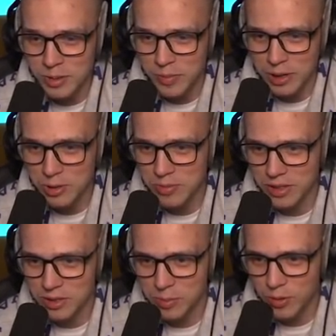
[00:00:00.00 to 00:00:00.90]
zobaczył mnie,
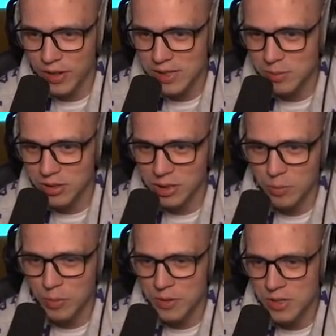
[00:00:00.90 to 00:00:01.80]
szybko wracam do
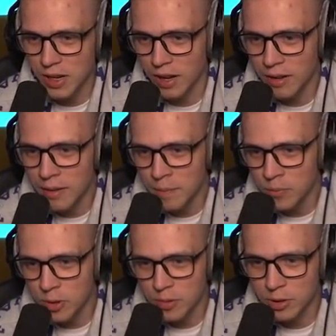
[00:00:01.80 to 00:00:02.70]
tego pomieszczenia.
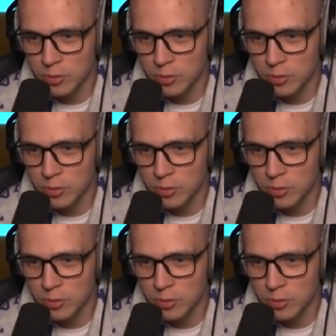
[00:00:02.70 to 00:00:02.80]
Dobra,